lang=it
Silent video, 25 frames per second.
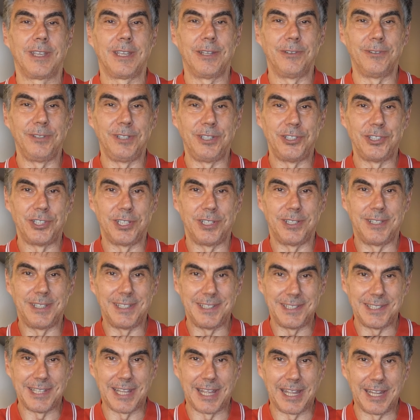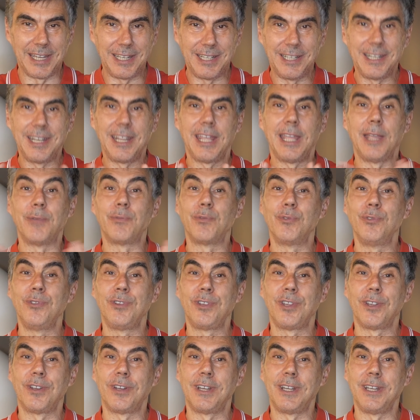che unisce design e
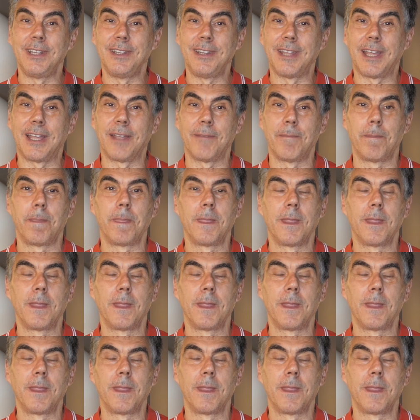funzionalità.